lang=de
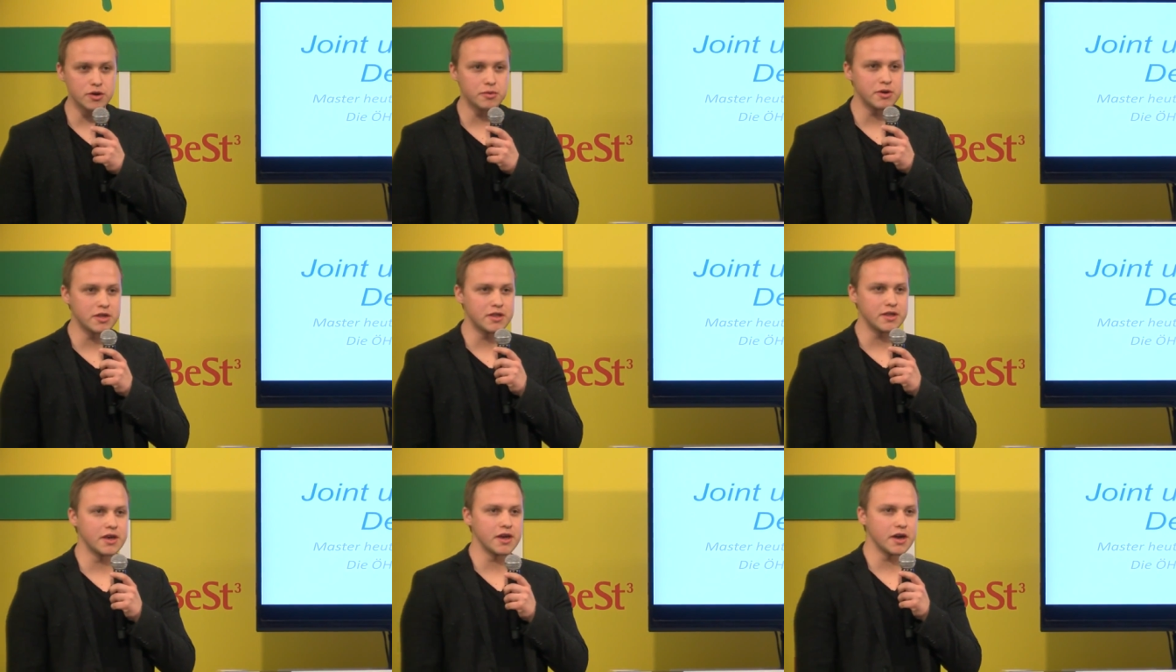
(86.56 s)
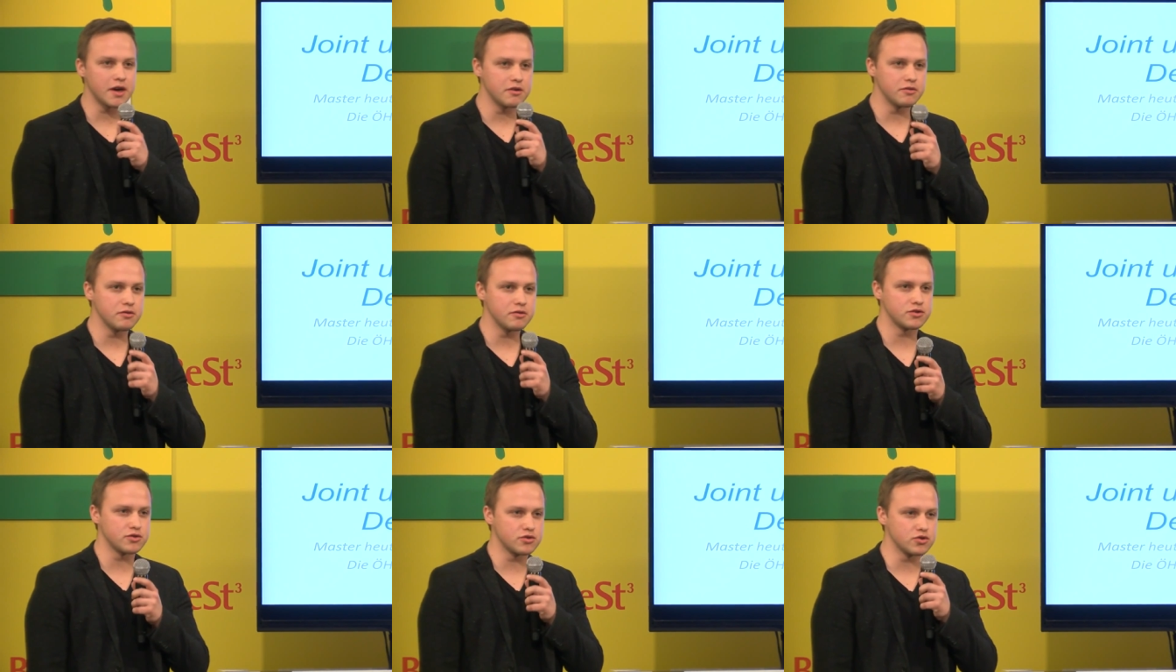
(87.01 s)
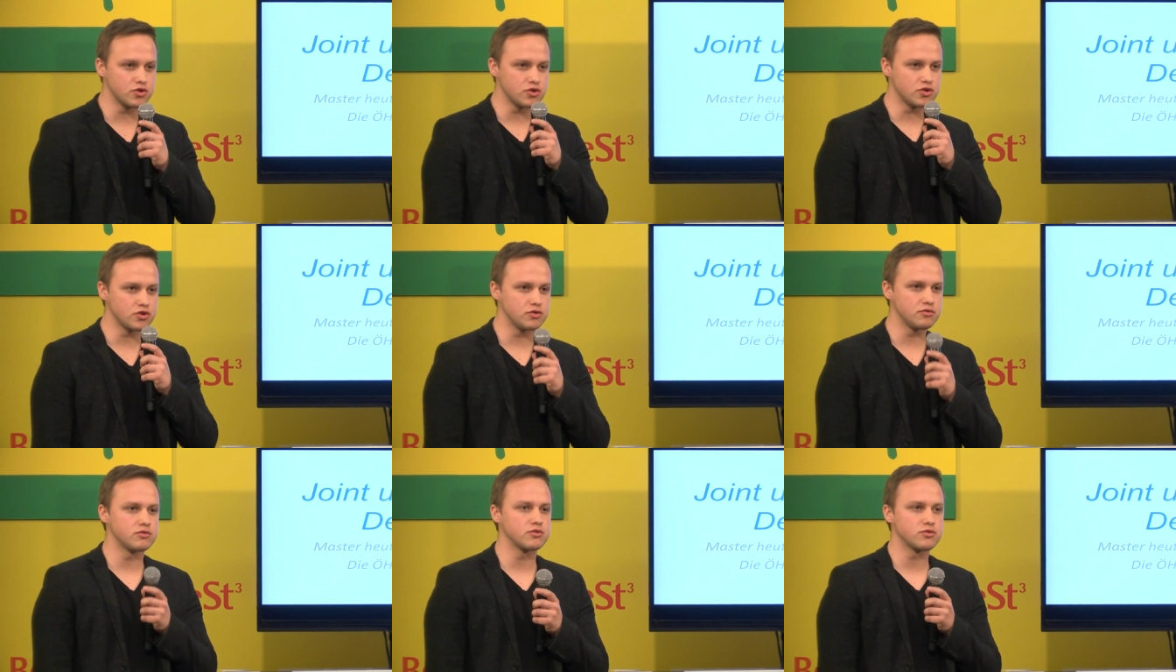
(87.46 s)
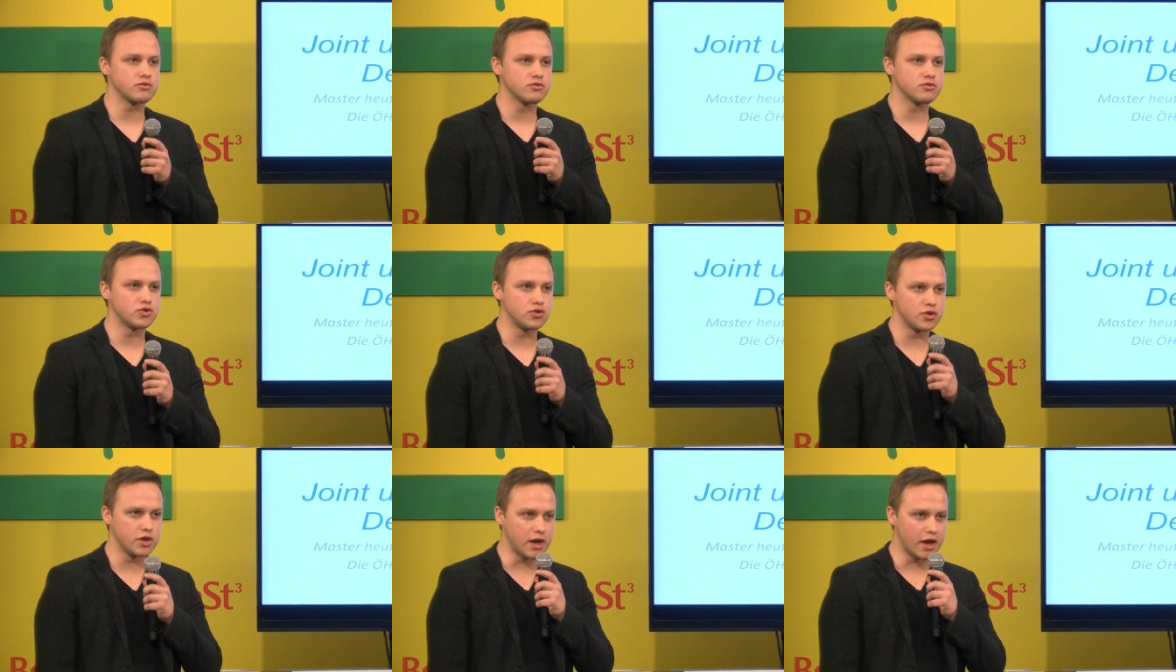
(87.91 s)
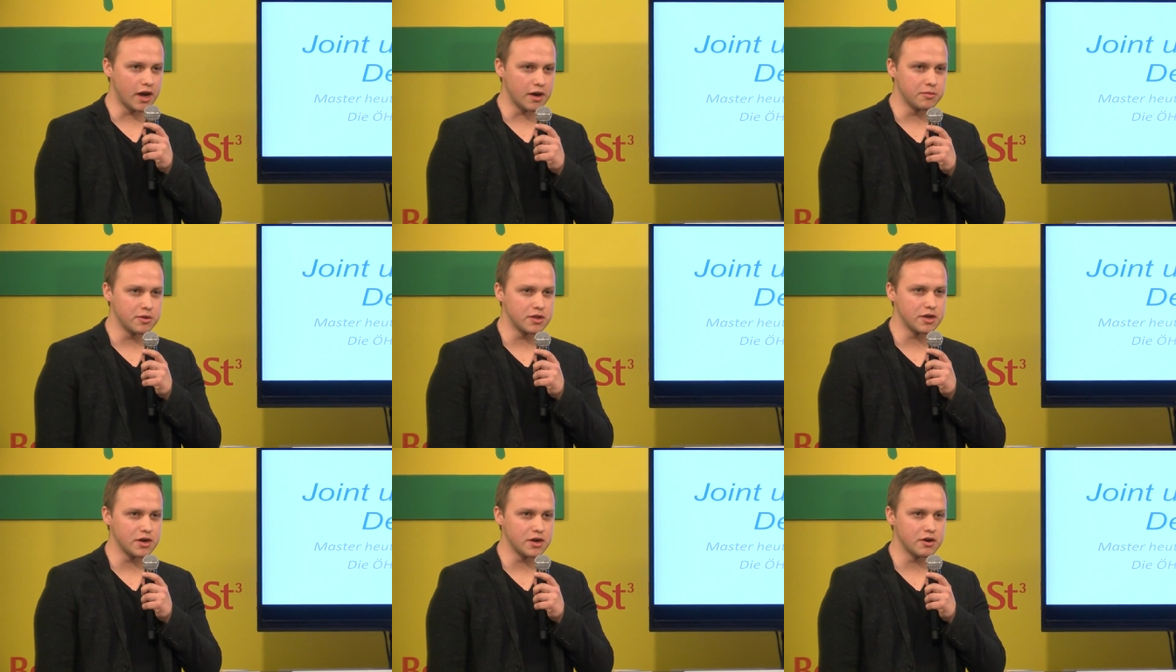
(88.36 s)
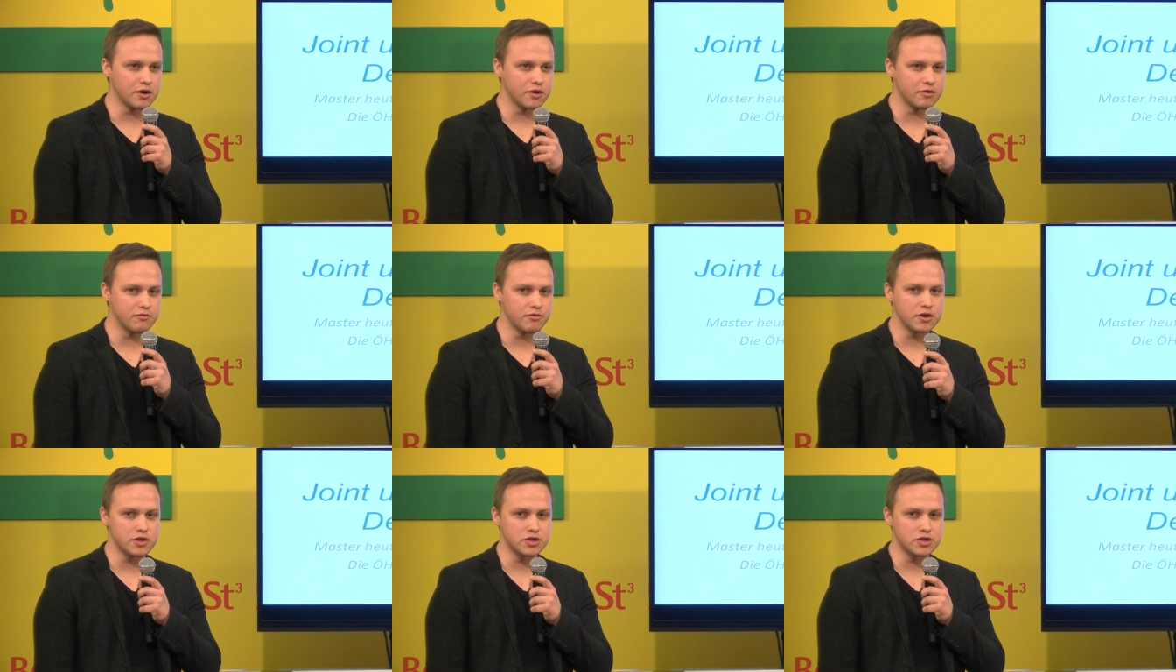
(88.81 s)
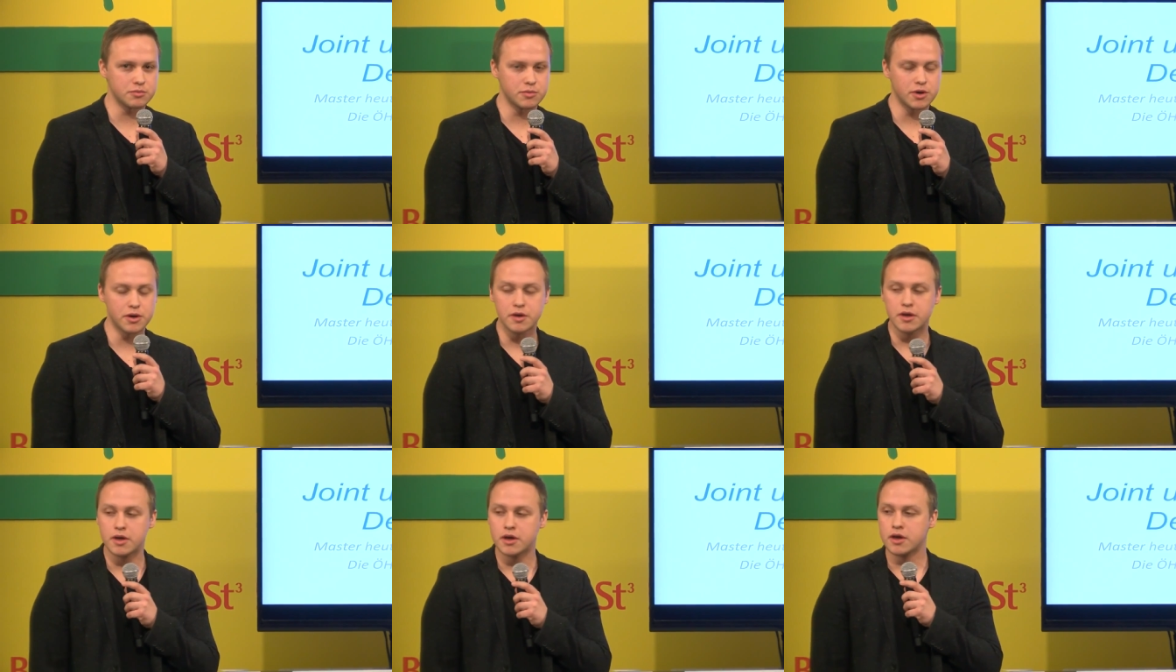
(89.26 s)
habe ich die Ehre, also schönen Nachmittag auf jeden Fall jetzt schon mal.